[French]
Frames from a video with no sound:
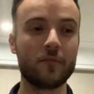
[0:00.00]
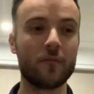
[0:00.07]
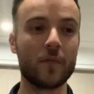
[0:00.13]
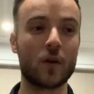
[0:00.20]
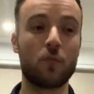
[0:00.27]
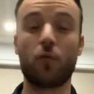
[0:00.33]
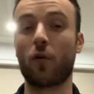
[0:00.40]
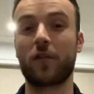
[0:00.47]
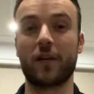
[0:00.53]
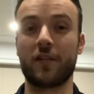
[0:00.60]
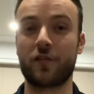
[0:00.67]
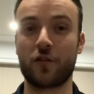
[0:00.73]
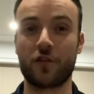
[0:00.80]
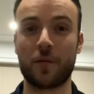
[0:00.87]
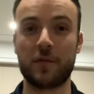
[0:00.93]
pour que ça
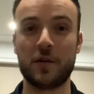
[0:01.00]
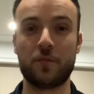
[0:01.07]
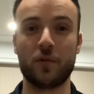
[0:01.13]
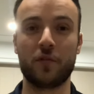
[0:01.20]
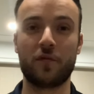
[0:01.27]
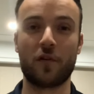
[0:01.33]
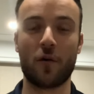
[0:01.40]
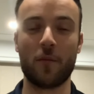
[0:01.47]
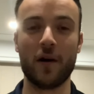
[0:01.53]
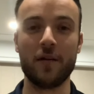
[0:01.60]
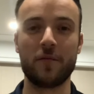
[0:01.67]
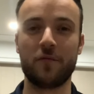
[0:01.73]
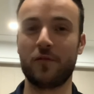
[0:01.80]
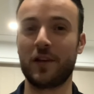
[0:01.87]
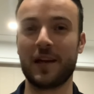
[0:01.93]
change un petit peu de format,
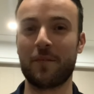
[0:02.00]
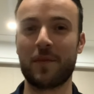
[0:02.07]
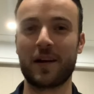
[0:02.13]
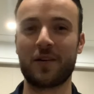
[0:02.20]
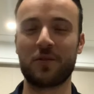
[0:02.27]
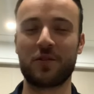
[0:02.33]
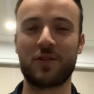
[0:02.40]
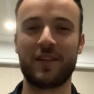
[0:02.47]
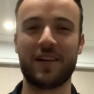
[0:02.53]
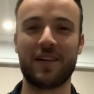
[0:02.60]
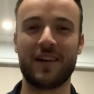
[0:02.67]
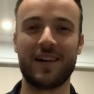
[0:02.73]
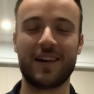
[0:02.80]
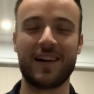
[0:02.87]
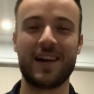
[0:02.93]
vu qu'il n'y a pas grand-chose
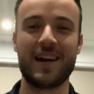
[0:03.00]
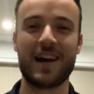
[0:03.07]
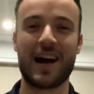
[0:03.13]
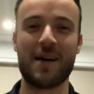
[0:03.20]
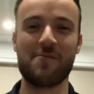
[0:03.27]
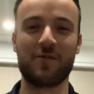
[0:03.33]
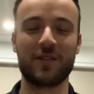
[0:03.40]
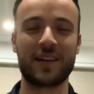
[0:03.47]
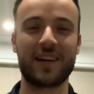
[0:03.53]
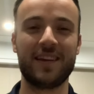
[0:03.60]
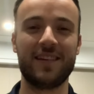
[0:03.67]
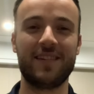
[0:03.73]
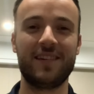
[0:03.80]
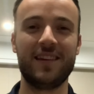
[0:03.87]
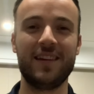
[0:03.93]
à, montrer
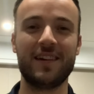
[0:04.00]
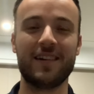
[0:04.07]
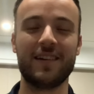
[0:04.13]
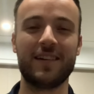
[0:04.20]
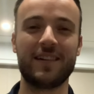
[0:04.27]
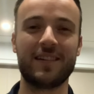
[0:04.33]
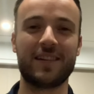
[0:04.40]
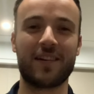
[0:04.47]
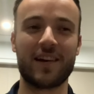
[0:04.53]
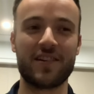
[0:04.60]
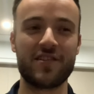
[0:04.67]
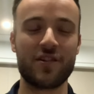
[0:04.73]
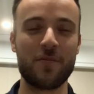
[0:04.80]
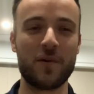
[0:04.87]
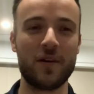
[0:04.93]
ici euh, dans la
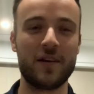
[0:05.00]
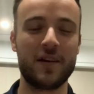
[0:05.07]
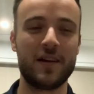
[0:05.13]
chambre.